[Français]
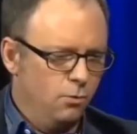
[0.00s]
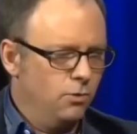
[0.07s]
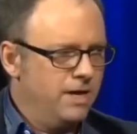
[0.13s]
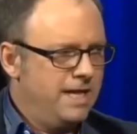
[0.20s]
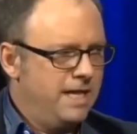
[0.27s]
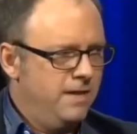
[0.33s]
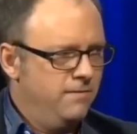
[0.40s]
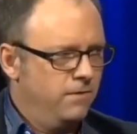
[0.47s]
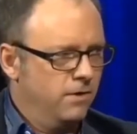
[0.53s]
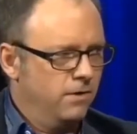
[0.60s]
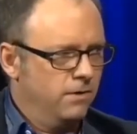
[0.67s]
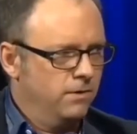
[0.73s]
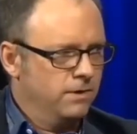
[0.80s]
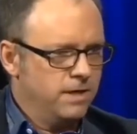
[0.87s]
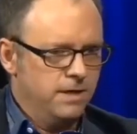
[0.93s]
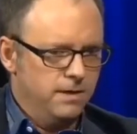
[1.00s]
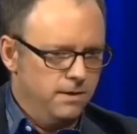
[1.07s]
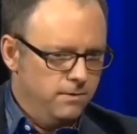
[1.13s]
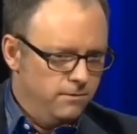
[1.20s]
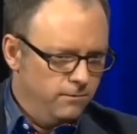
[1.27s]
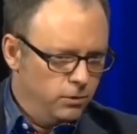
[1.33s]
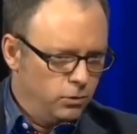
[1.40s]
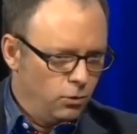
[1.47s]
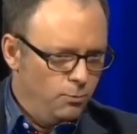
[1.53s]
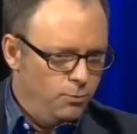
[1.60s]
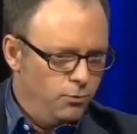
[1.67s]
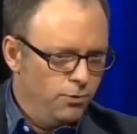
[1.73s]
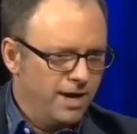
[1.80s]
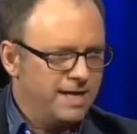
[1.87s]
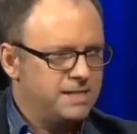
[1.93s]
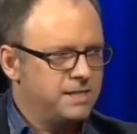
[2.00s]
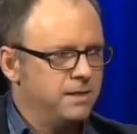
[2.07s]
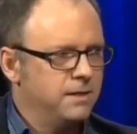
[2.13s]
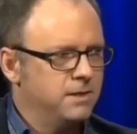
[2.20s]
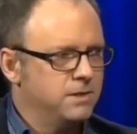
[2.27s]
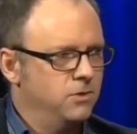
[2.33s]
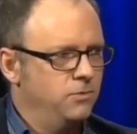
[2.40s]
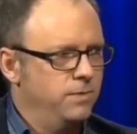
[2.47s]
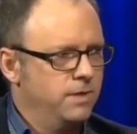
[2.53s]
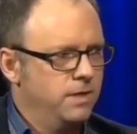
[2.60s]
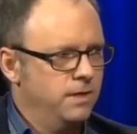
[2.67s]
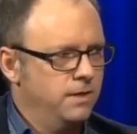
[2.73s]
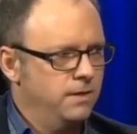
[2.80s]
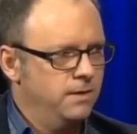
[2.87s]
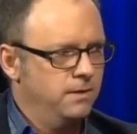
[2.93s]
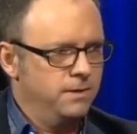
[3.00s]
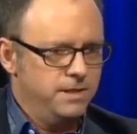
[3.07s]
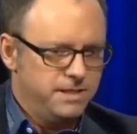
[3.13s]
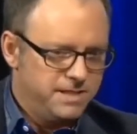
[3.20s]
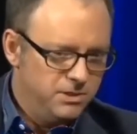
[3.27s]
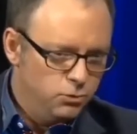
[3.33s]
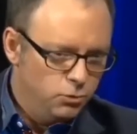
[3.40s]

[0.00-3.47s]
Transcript: au livre euh, qui est votre plus récent, celui qui est euh, ici